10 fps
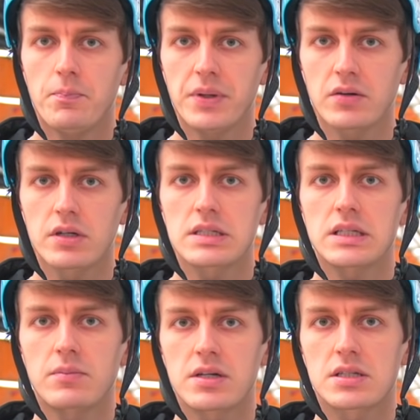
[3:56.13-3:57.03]
Первое,
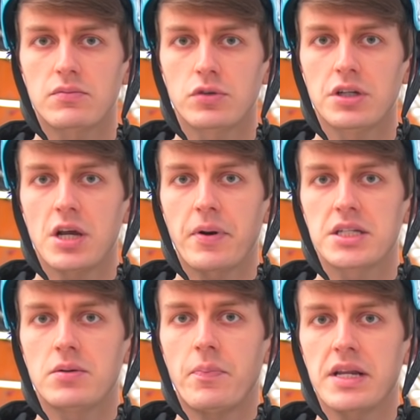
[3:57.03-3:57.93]
самое основное,
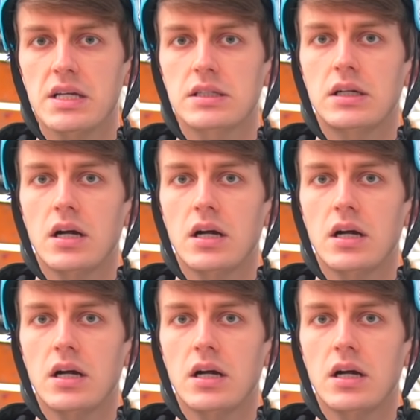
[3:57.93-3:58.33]
необходимо понять,